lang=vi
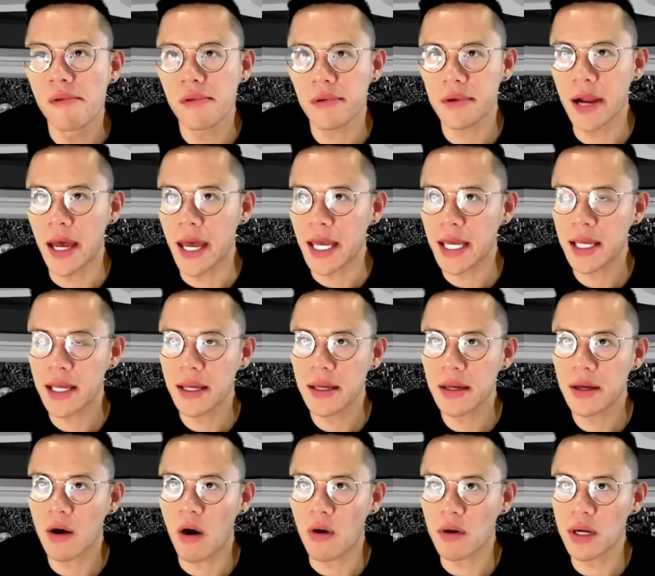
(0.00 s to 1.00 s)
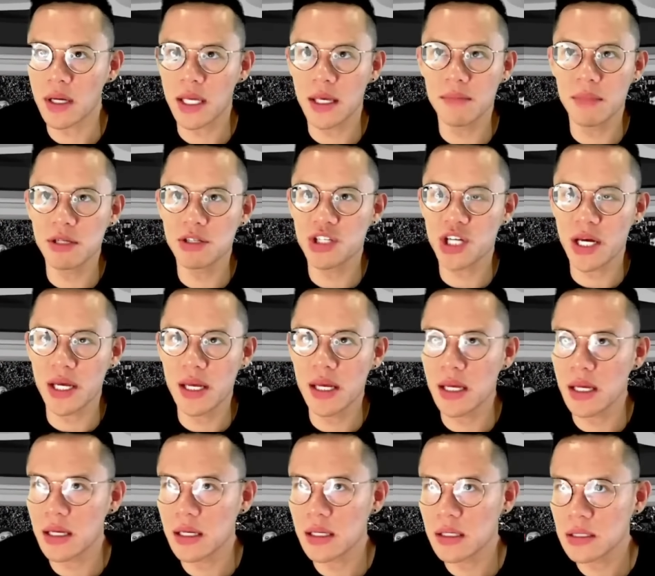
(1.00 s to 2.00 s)
để có được Kim Min Jae
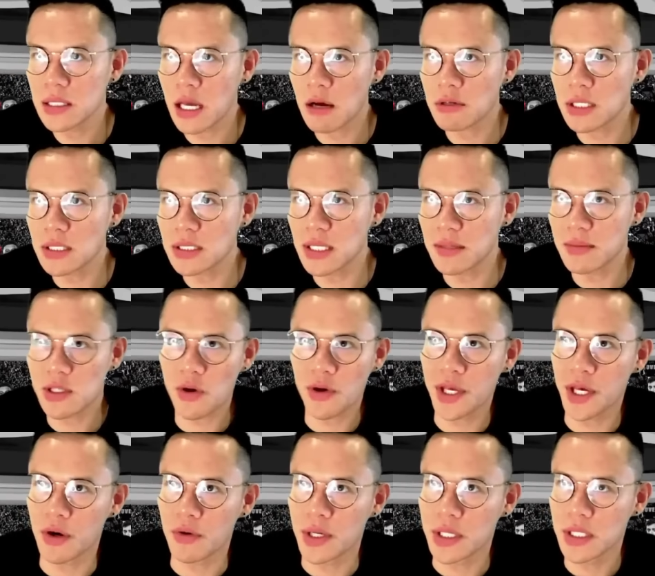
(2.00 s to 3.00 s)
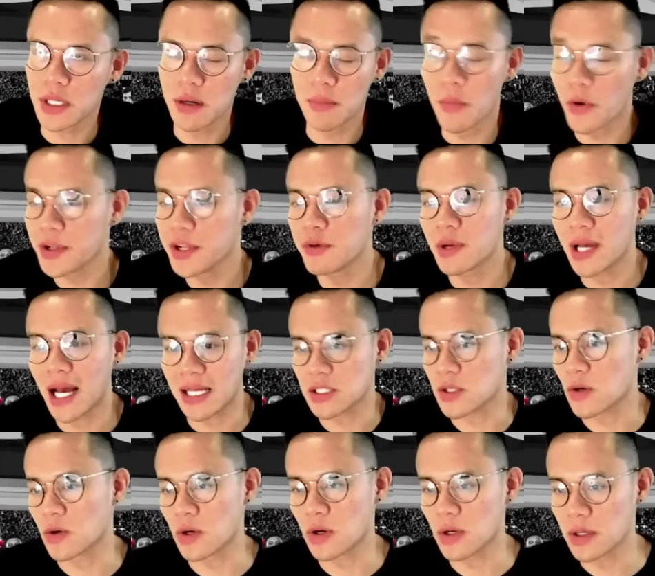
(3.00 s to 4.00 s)
ấy, theo những gì mà tôi hiểu hình như là mỗi
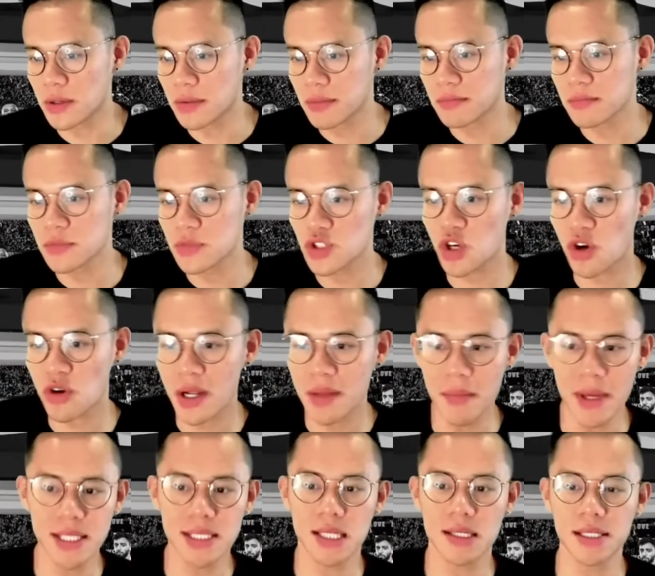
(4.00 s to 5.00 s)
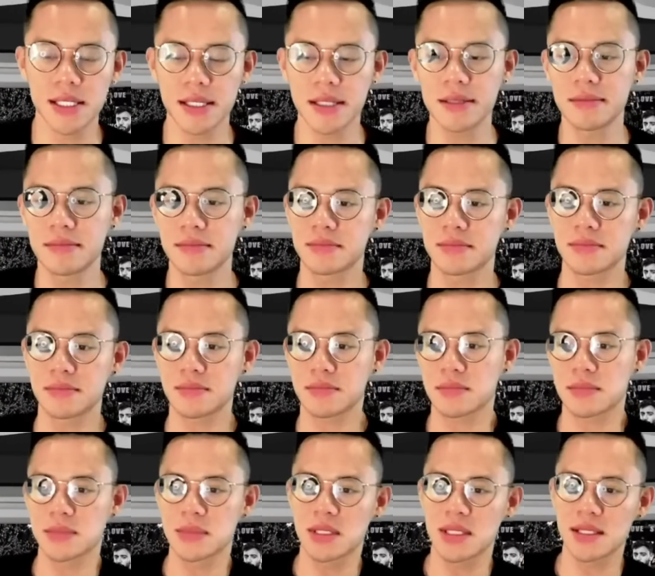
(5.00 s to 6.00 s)
Newcastle thôi. Cho đến bây giờ nhé.
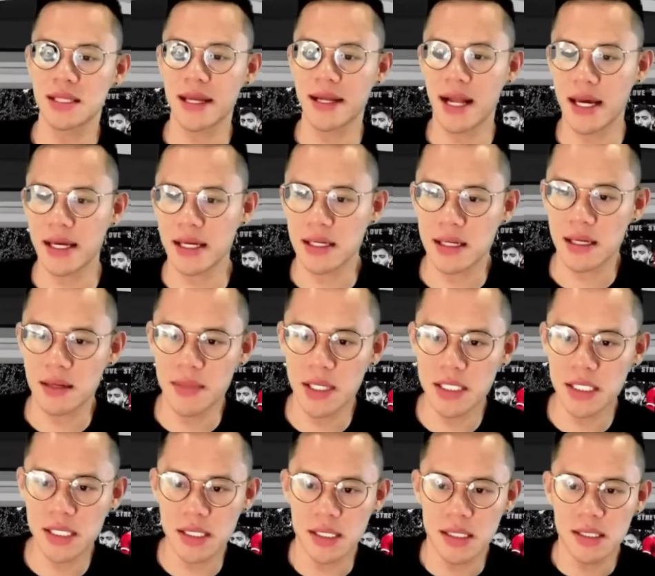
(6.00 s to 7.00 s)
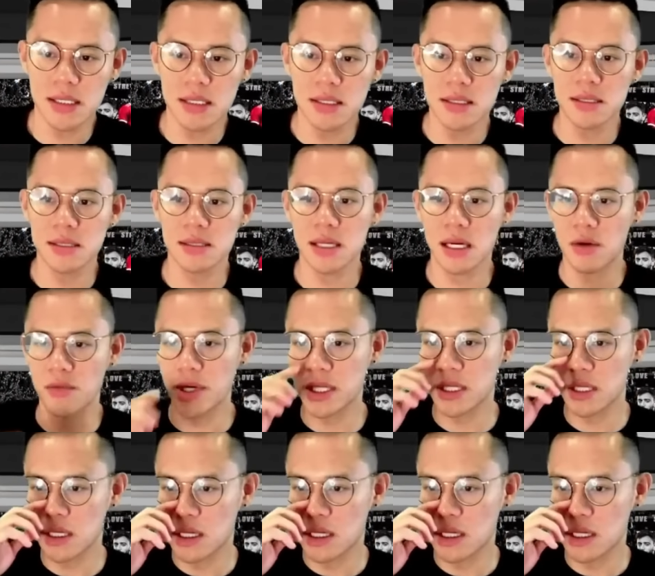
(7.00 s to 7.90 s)
Tiến hành, cảm ơn nhé Thành Nguyễn.